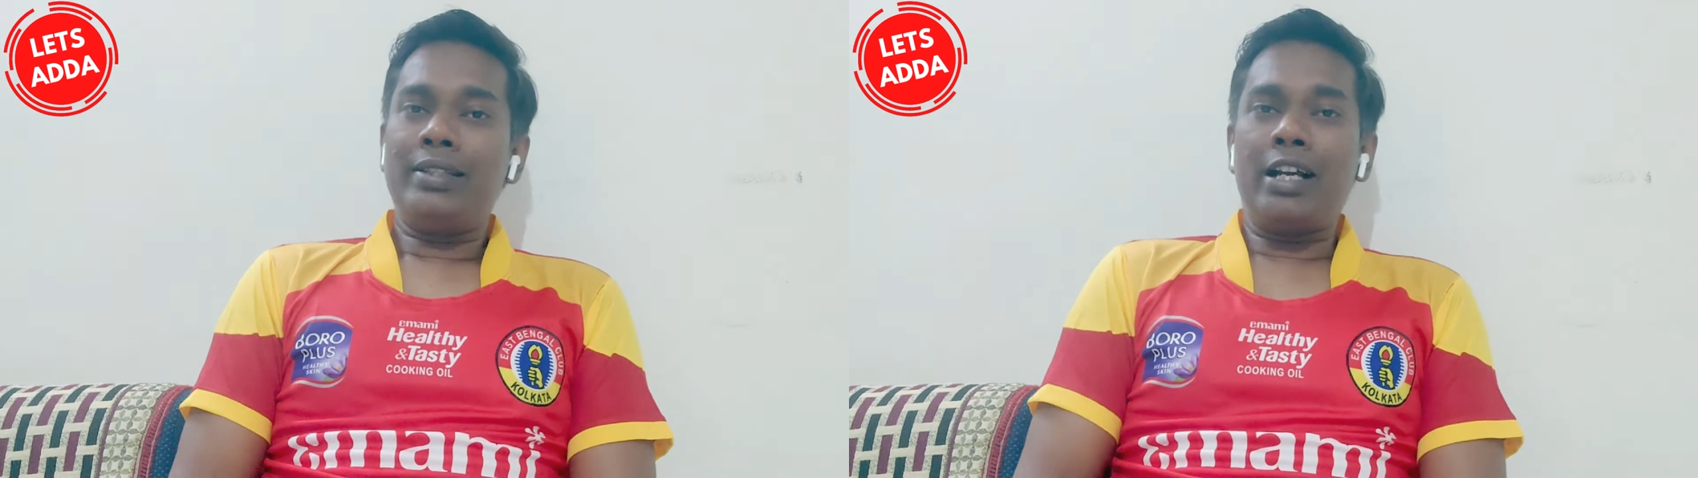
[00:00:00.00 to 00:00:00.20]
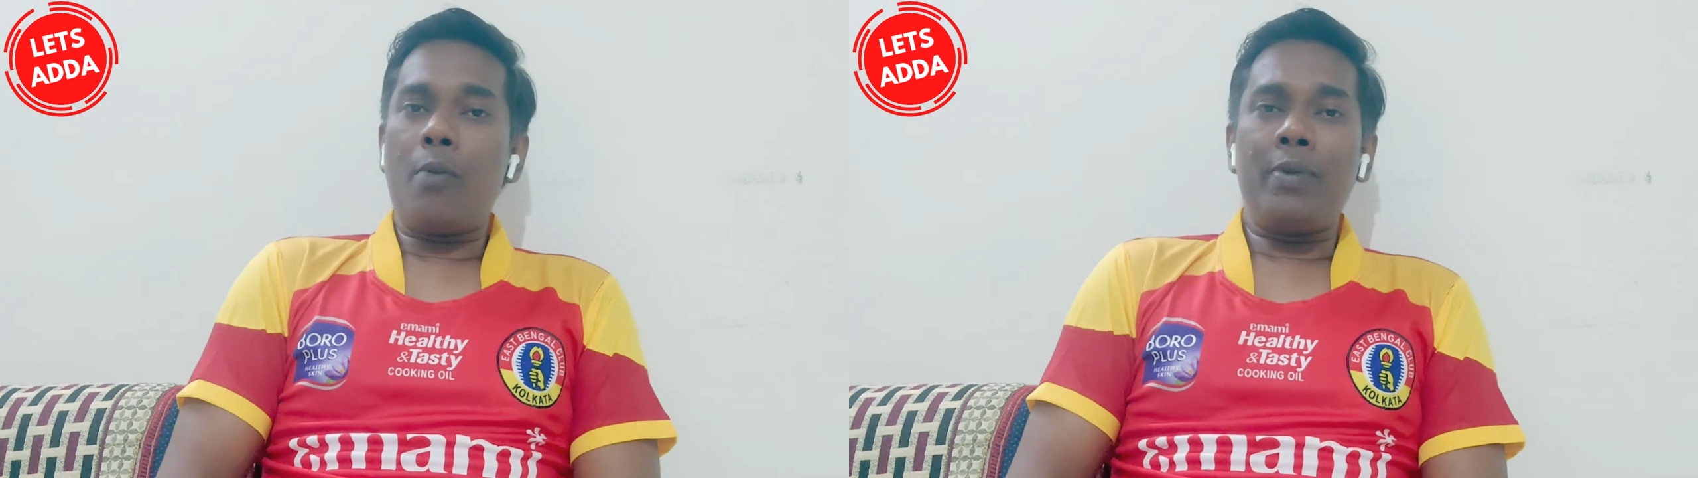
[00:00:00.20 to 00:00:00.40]

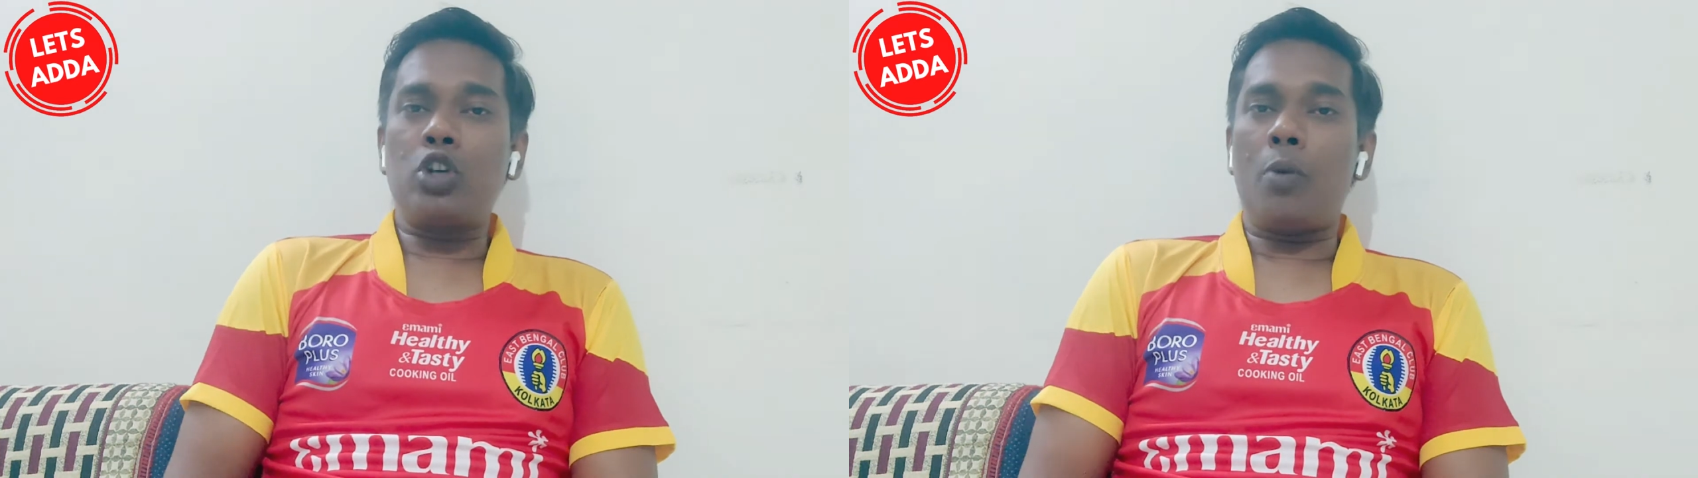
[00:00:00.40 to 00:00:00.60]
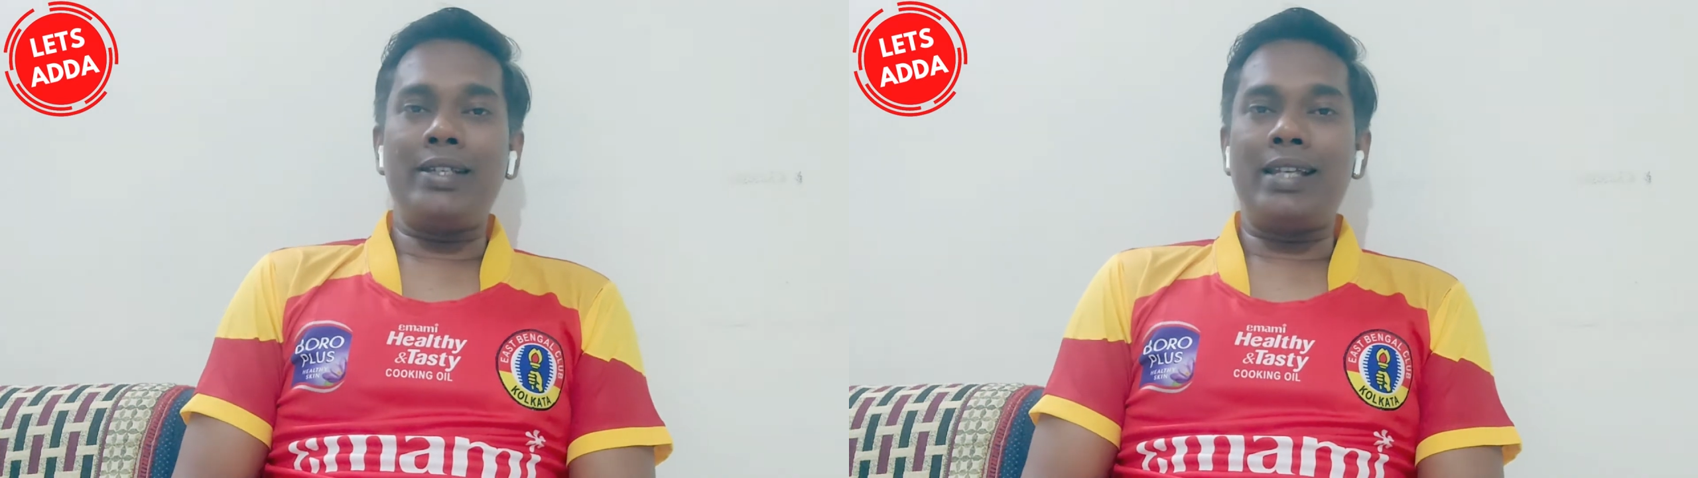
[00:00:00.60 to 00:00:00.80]
দেখো আমরা
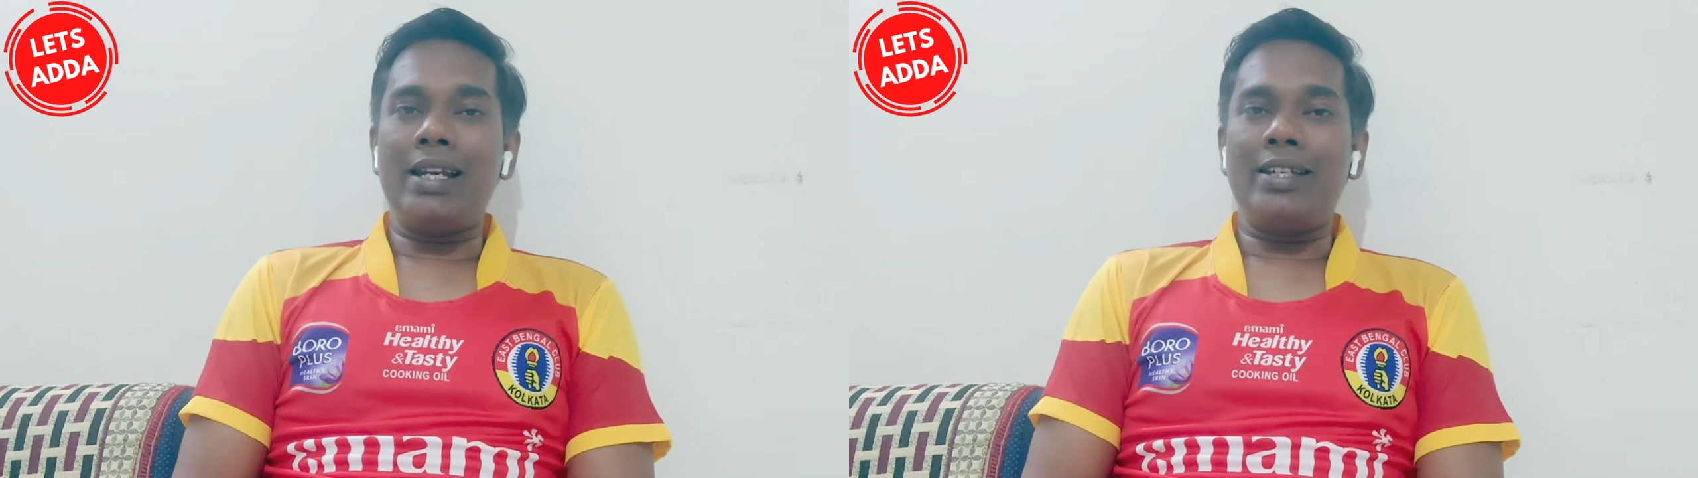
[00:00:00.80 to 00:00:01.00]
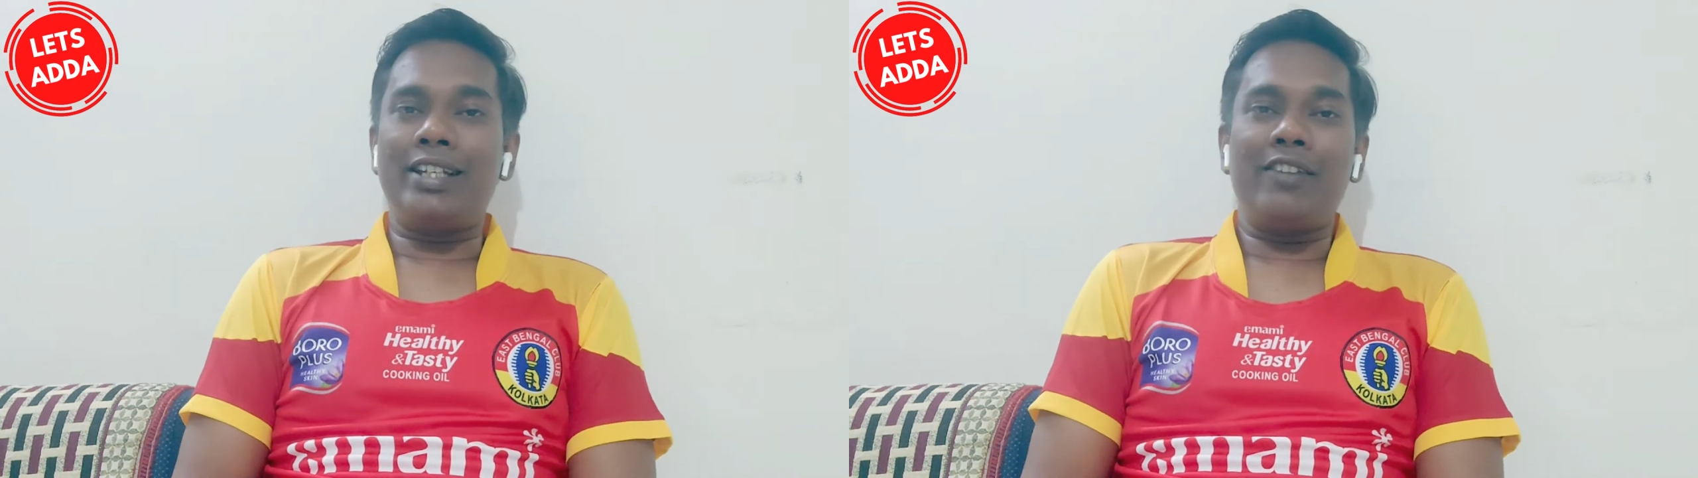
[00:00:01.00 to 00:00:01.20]
সবাই
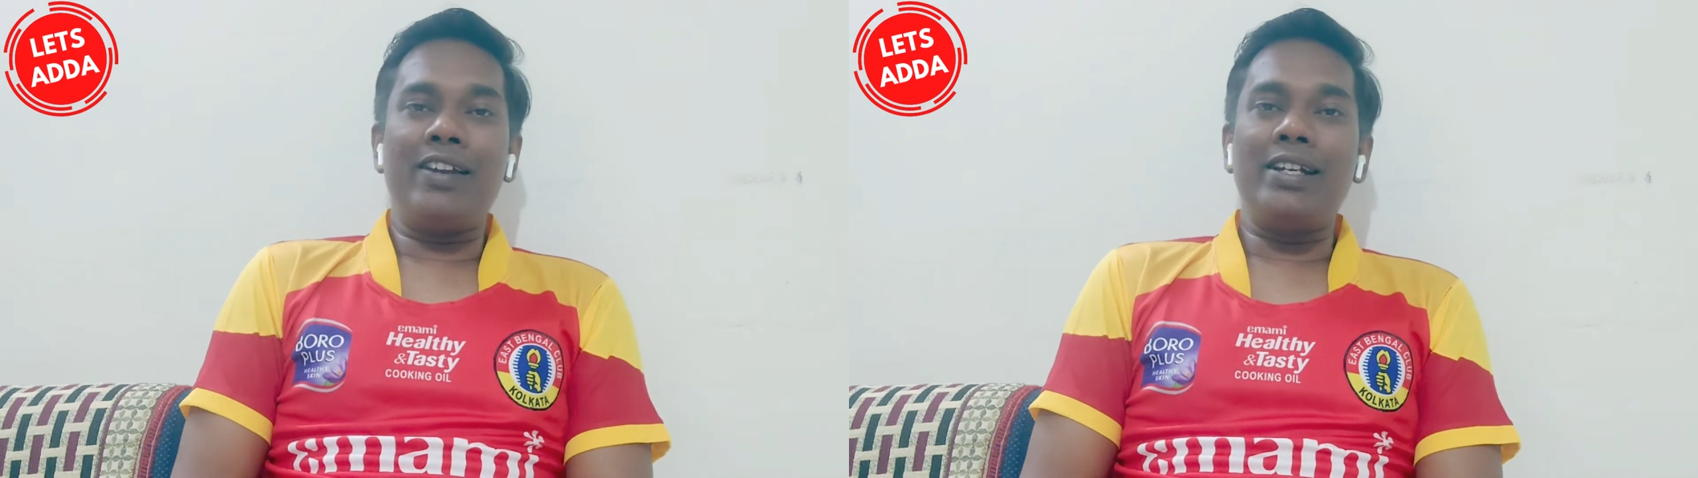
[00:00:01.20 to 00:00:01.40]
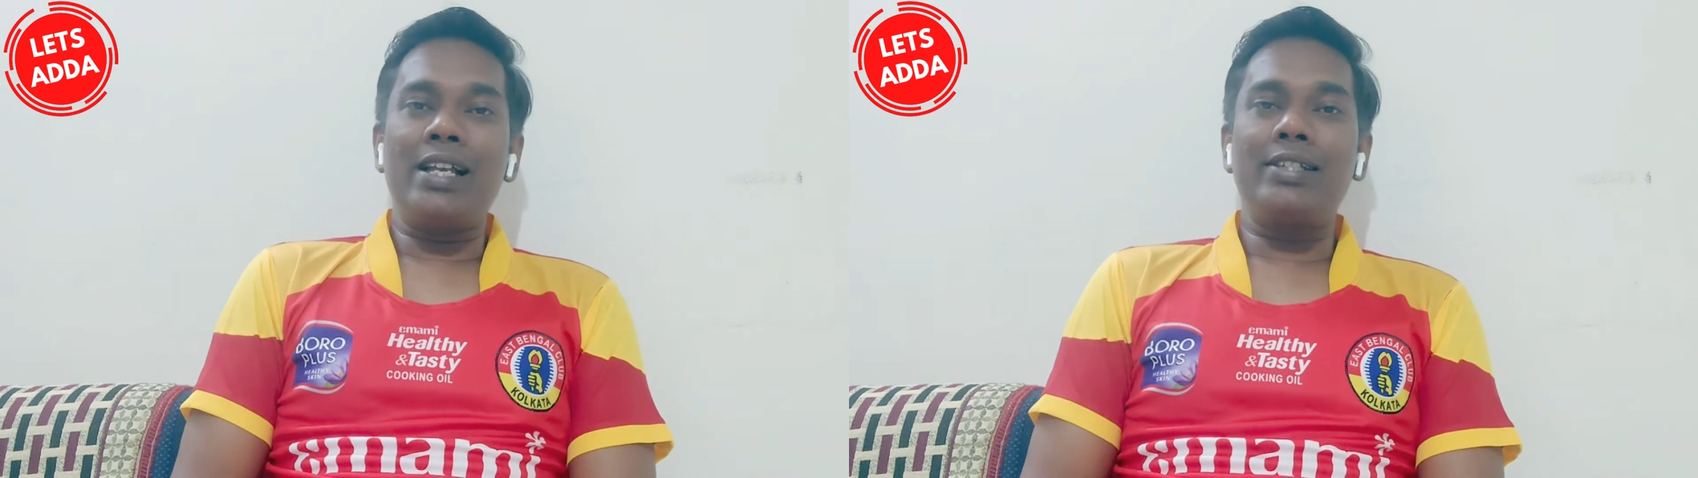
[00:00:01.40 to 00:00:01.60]
জানি
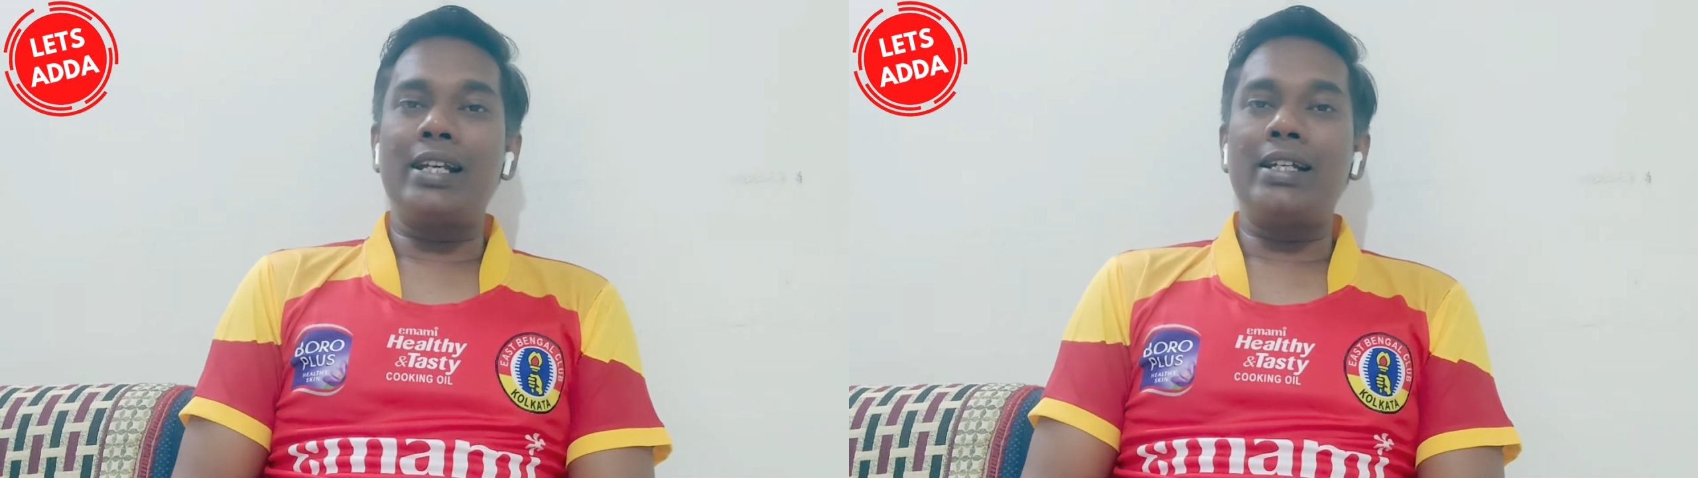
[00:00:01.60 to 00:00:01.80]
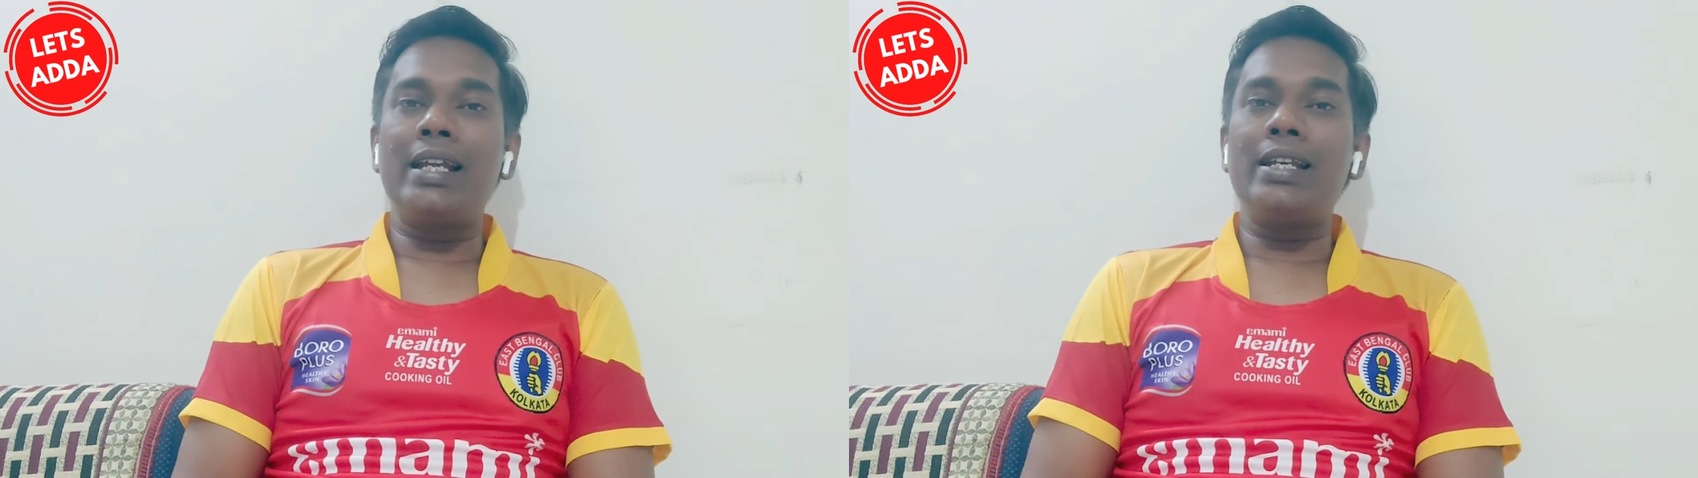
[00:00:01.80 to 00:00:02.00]
স্টিফেন
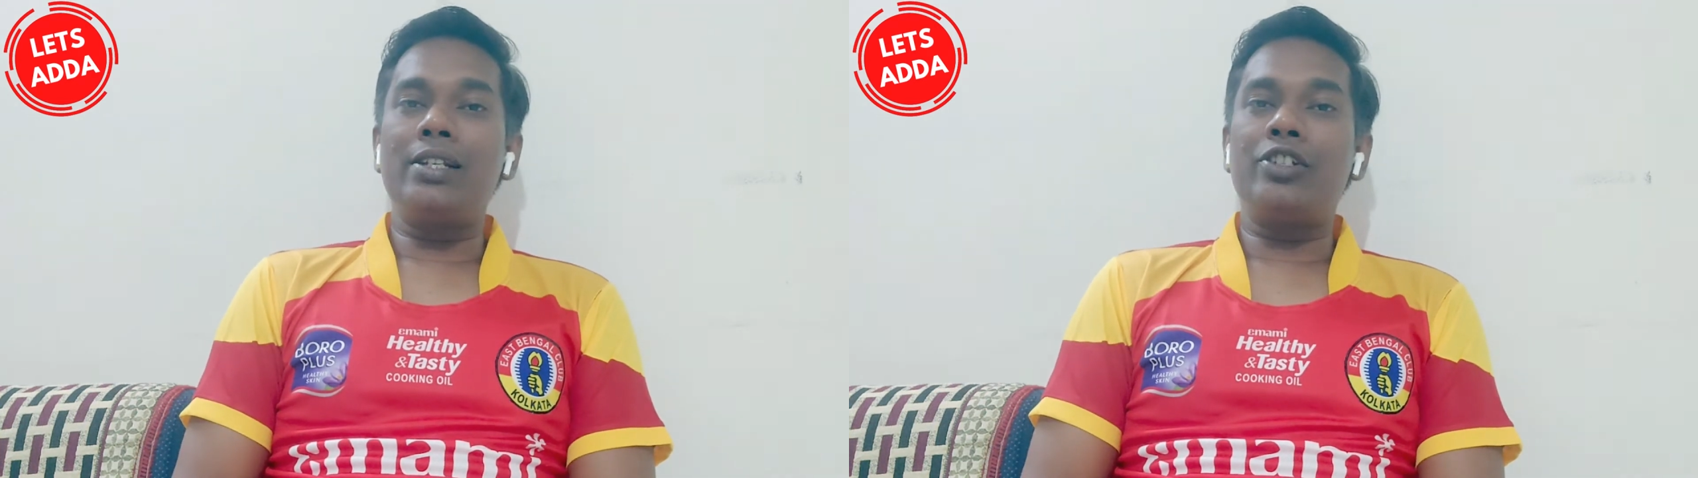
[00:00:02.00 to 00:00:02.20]
কনস্ট্যান্টাইন